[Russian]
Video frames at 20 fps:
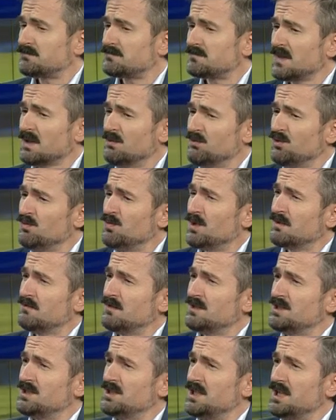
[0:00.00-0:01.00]
будем
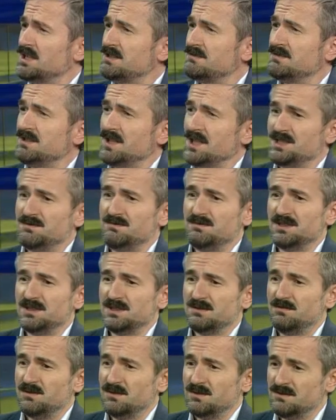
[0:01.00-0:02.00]
проводить ряд встреч,
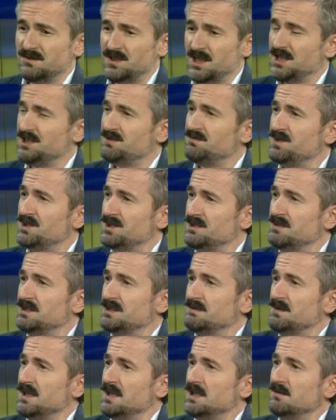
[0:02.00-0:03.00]
встреч с
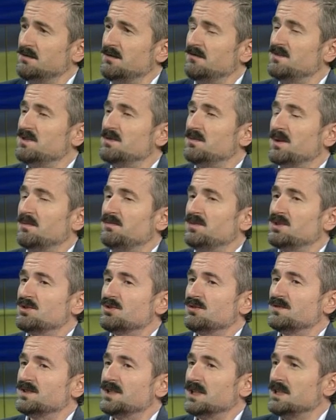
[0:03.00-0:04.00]
бизнесменами в
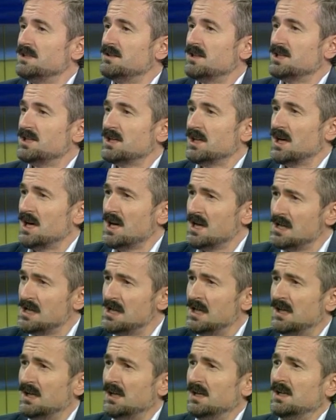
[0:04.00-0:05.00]
Днепропетровске. Наверняка
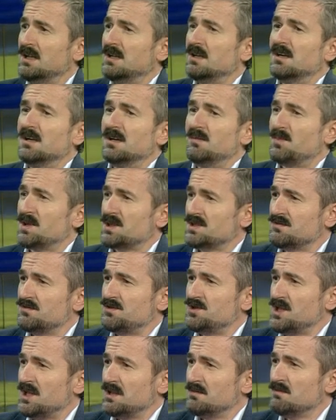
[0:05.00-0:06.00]
Э,
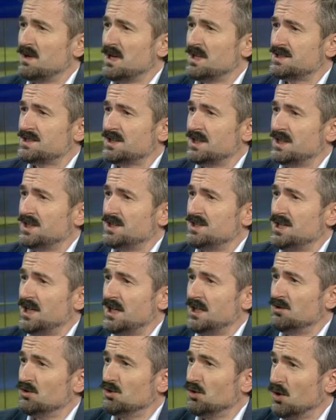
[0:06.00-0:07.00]
прозвучат масса
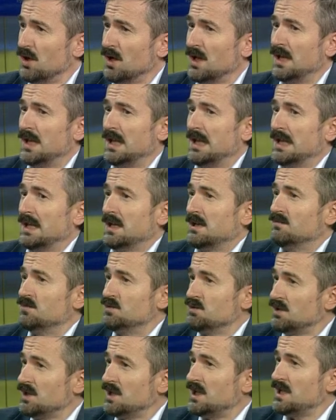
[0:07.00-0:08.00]
идей, но
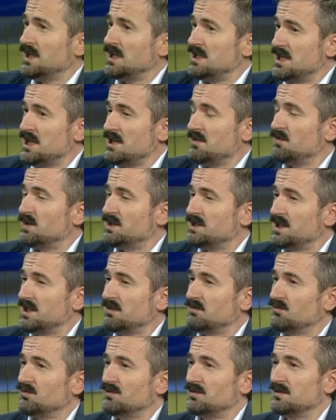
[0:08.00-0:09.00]
многие идеи
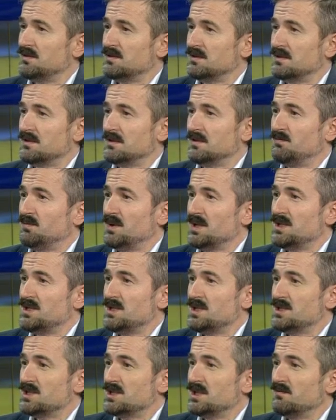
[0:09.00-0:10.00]
потребуют э,
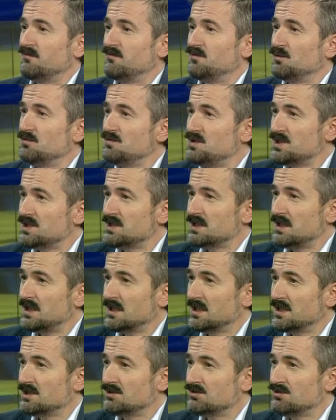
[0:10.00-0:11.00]
поддержки, в том
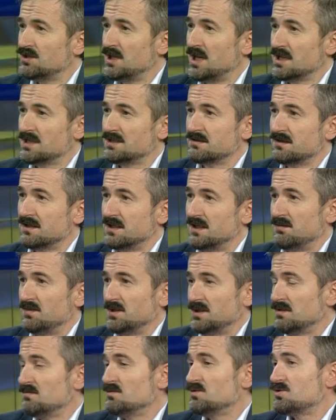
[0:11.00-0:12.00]
числе государства, да,
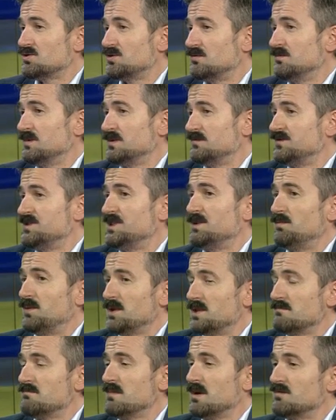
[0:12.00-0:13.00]
потому что мы все
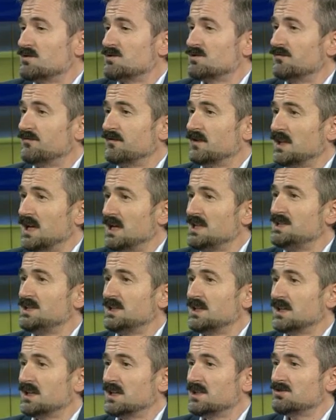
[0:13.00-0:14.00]
понимаем, что в
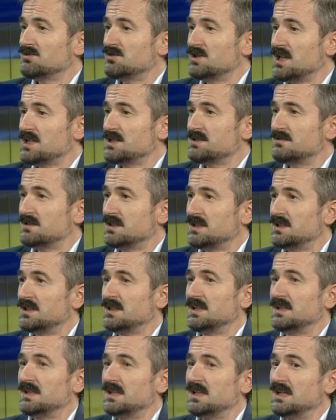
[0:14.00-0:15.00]
классике государство это